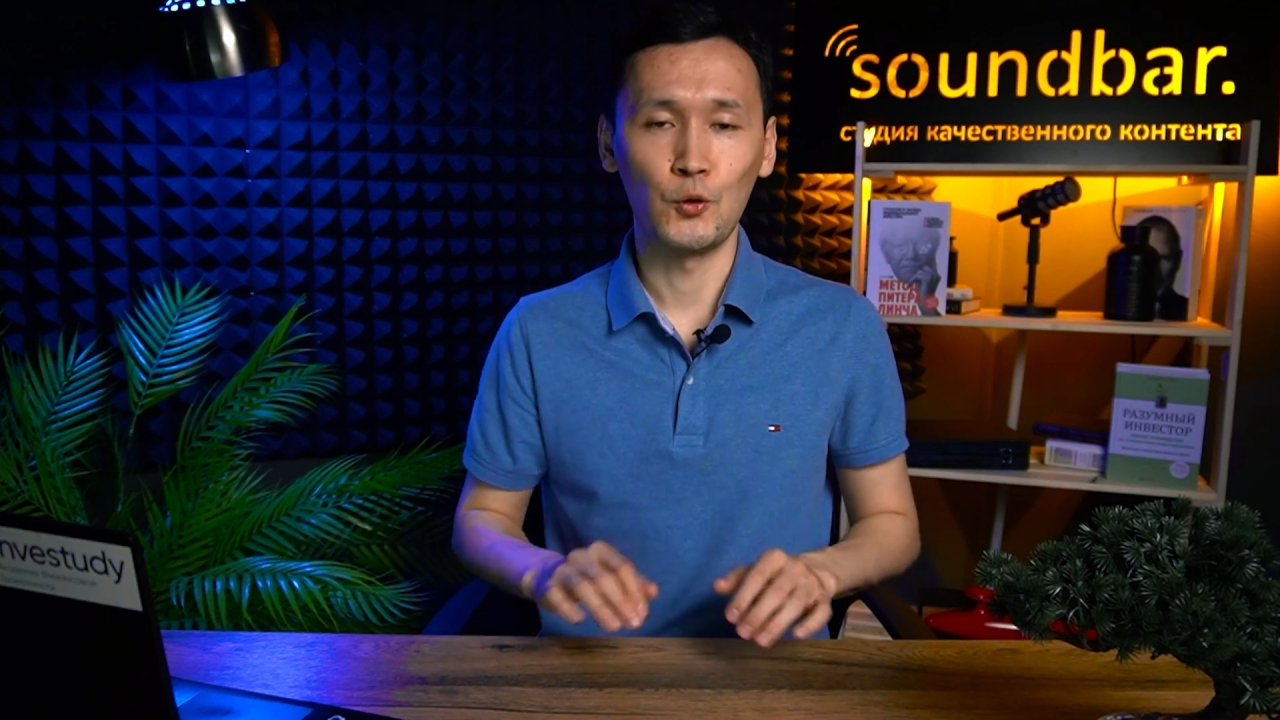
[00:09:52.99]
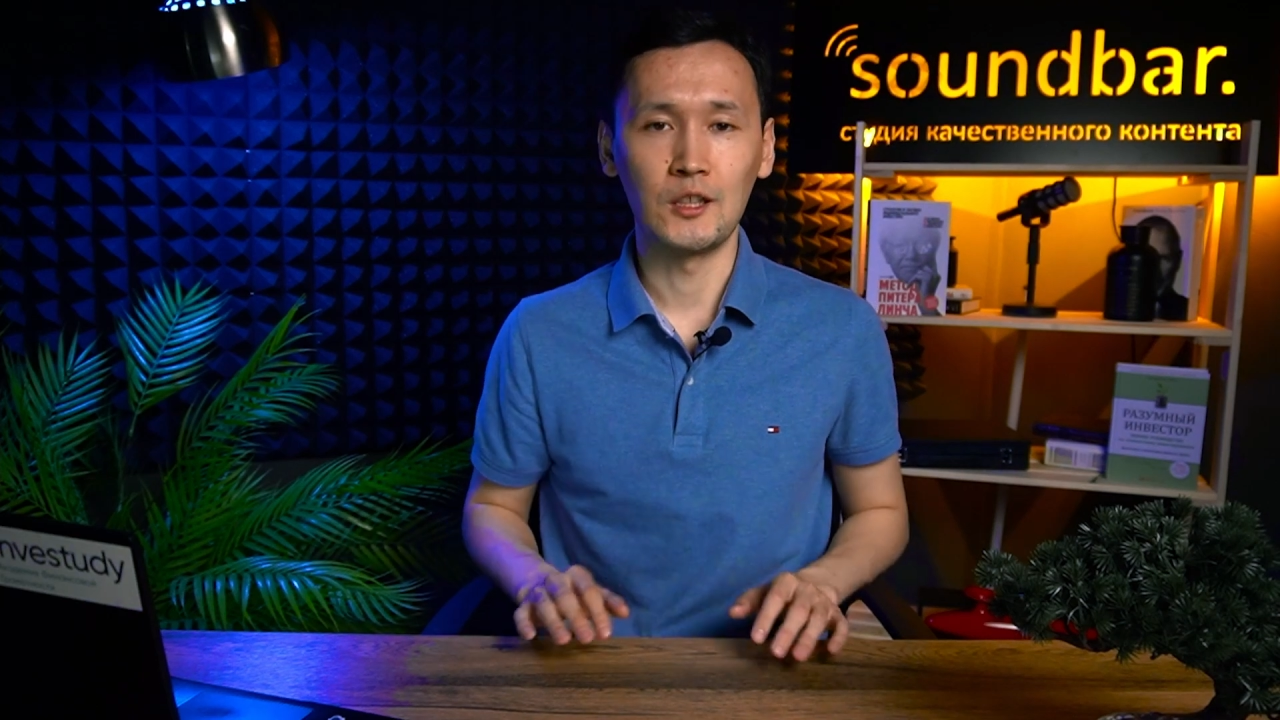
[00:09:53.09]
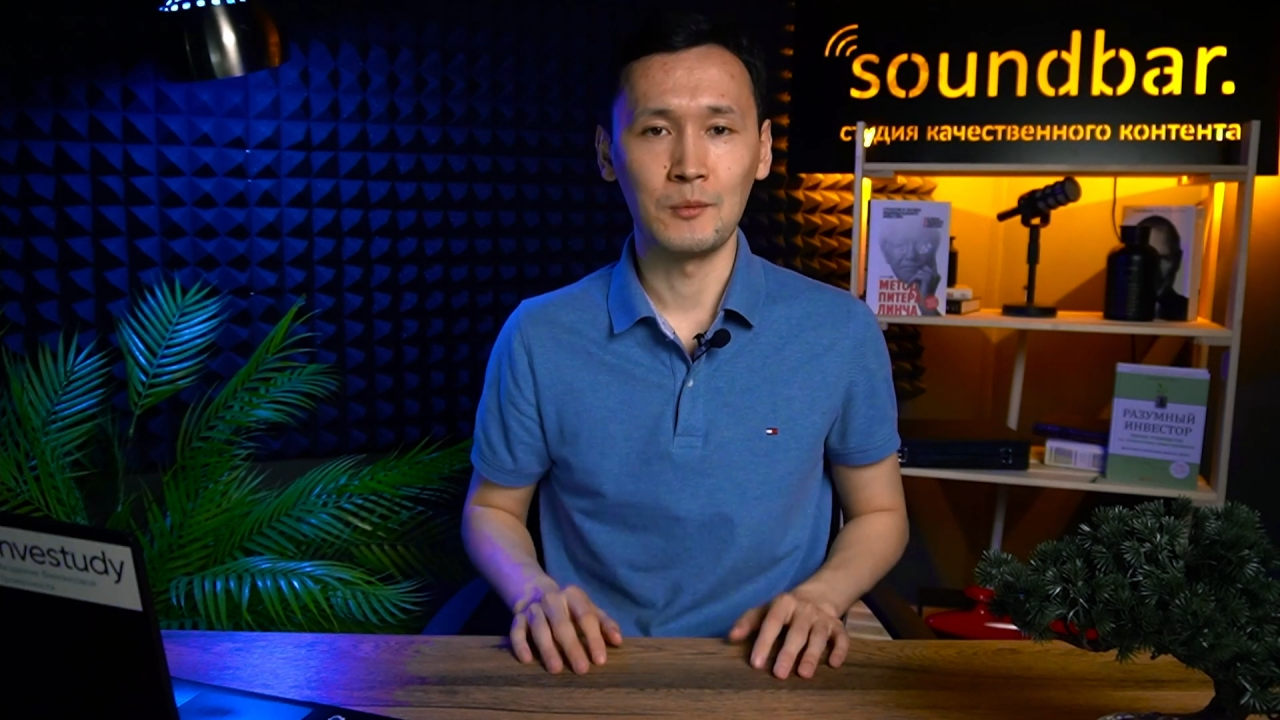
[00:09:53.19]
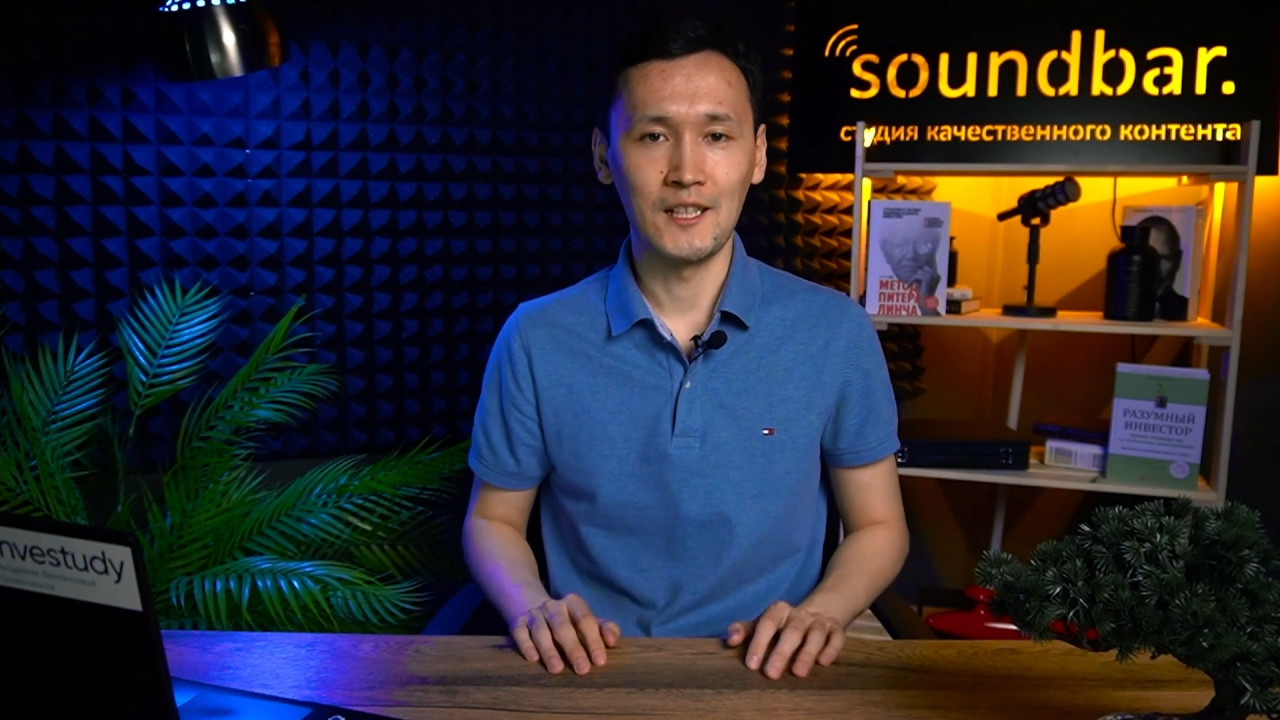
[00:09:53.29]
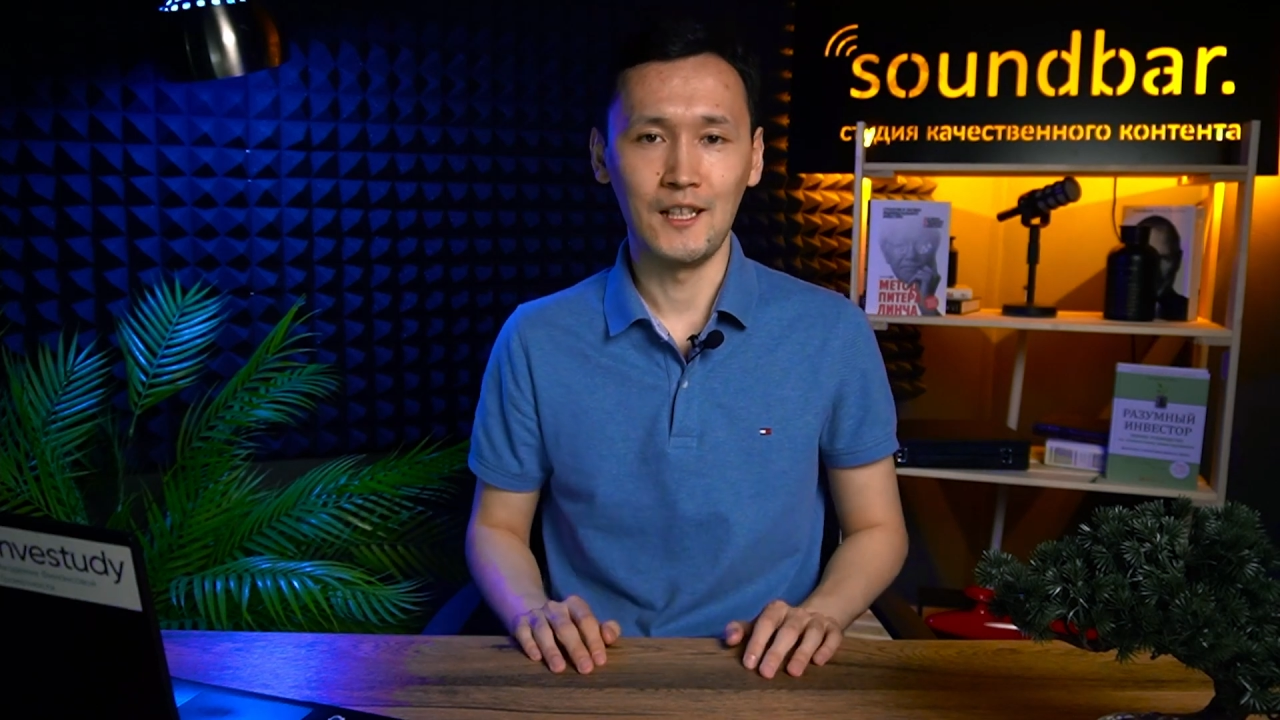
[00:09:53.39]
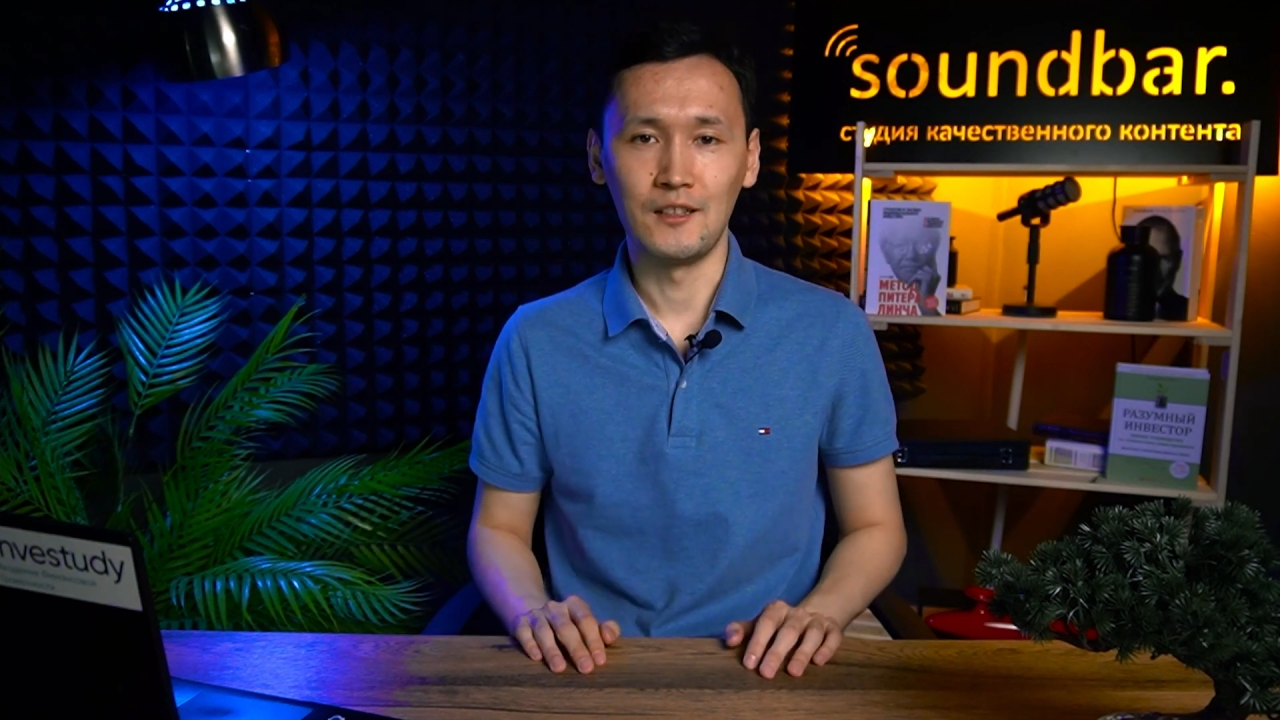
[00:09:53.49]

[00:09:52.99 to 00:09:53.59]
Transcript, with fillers: досмотрели